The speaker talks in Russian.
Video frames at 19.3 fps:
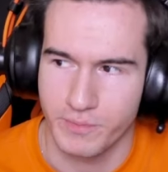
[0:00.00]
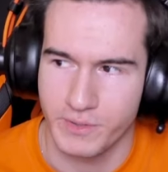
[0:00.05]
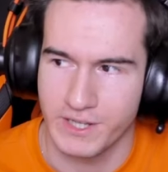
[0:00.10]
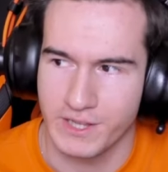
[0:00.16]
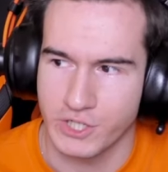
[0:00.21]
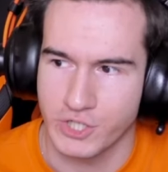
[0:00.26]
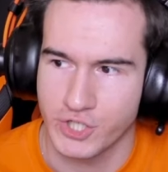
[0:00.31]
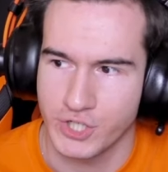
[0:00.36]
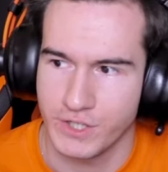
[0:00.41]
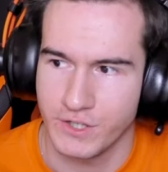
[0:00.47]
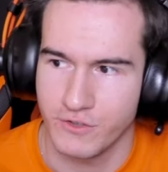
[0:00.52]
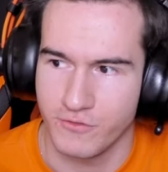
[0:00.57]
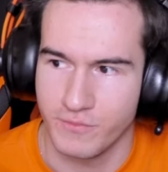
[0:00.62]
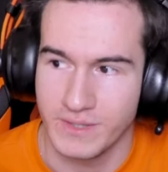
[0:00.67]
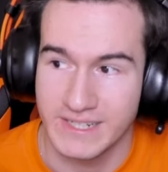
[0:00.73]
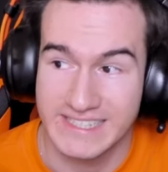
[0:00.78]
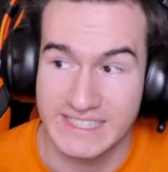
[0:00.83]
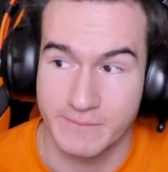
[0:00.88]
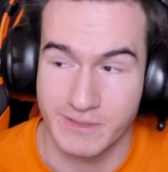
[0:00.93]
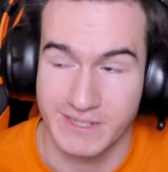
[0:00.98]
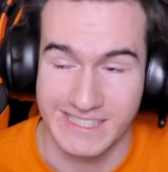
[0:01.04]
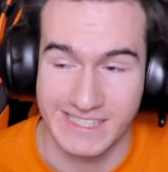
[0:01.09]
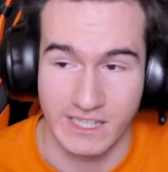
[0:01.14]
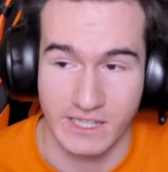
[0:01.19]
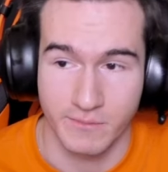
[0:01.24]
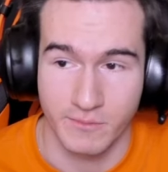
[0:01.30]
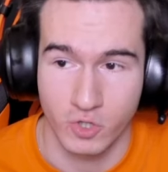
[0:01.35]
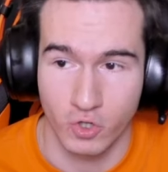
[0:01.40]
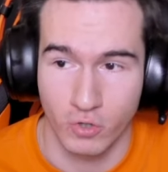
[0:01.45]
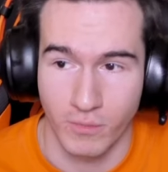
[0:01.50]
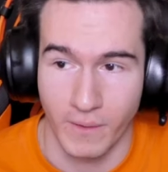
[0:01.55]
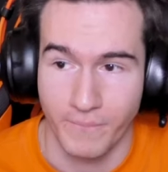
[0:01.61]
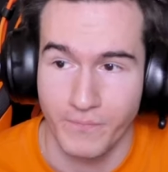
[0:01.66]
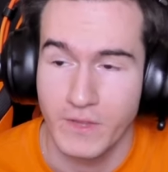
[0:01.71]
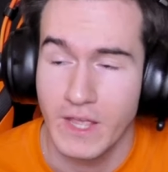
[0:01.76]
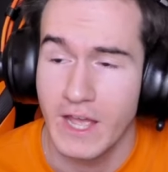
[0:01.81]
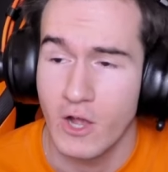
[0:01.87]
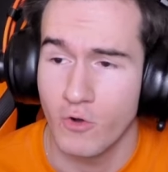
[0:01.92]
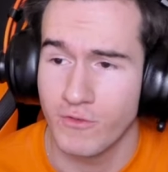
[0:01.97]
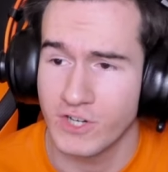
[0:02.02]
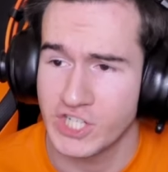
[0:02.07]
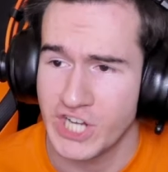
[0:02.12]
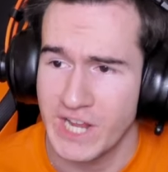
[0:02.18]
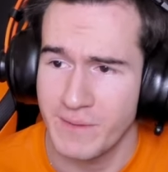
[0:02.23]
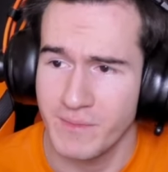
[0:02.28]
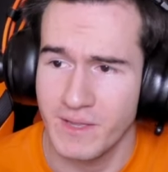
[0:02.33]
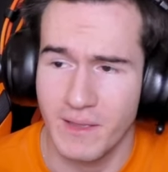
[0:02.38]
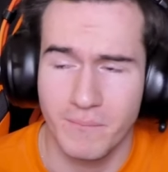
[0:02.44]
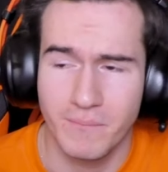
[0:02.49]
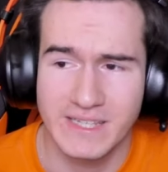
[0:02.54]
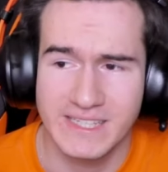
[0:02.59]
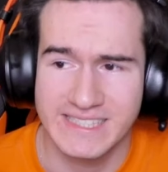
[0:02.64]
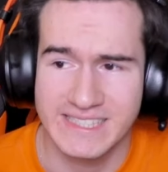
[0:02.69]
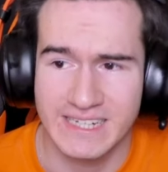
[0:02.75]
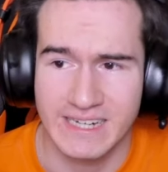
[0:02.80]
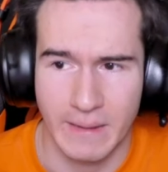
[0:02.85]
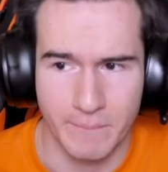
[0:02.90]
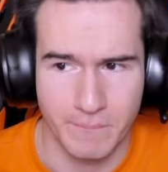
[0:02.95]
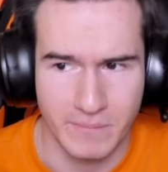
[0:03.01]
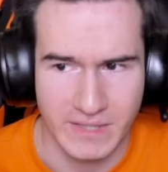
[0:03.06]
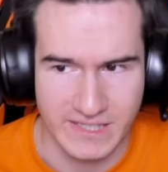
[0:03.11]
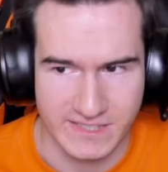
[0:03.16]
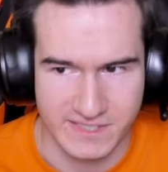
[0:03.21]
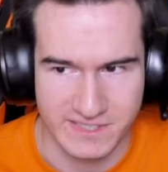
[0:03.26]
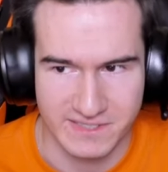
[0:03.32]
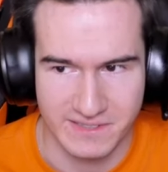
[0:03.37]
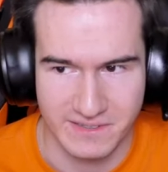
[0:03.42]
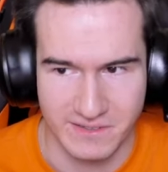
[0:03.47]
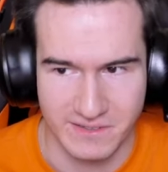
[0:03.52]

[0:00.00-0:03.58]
приглашении в мир за пределами дома. Уважаемый мистер Мист,